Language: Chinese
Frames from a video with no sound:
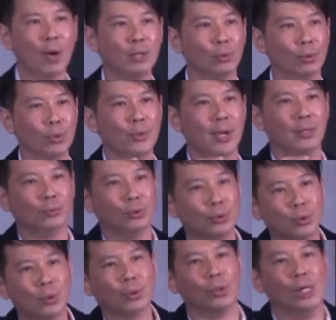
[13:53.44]
你会无缘
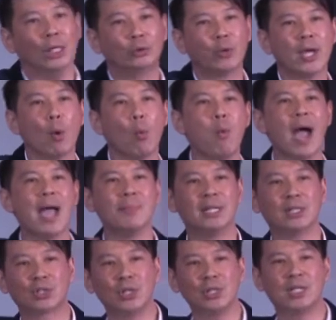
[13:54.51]
无故对外
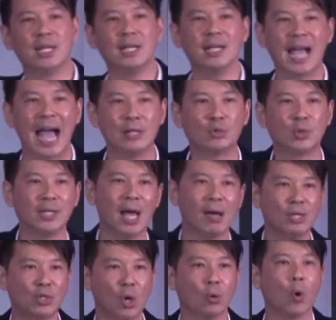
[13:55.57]
面的事情感觉
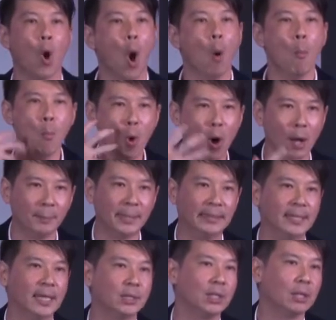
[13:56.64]
到一种莫
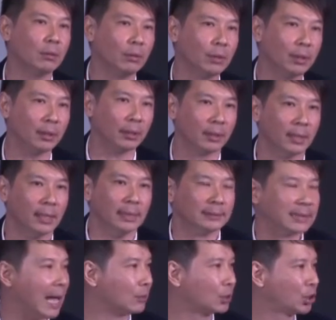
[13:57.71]
名的忧虑，
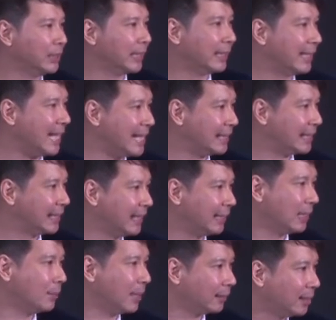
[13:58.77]
导致你内
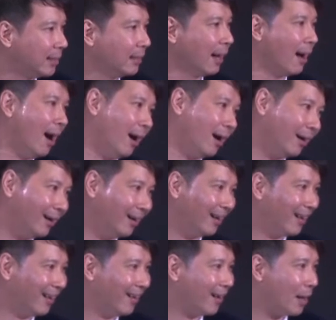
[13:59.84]
心里面，听
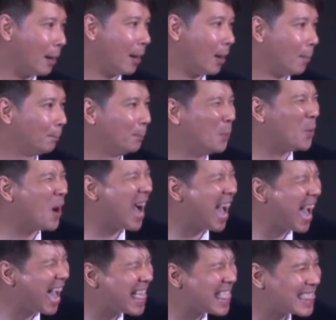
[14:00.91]
好，不
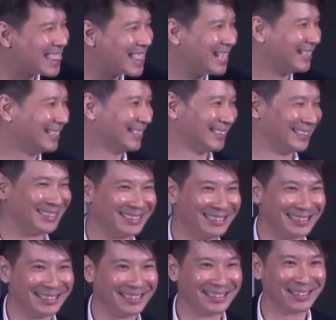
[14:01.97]
安、
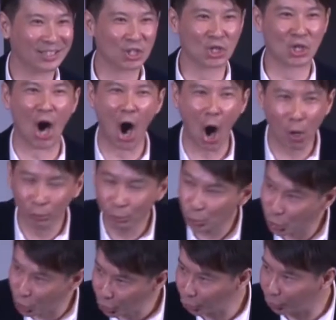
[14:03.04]

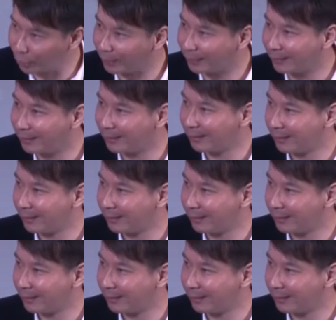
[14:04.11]
恐惧，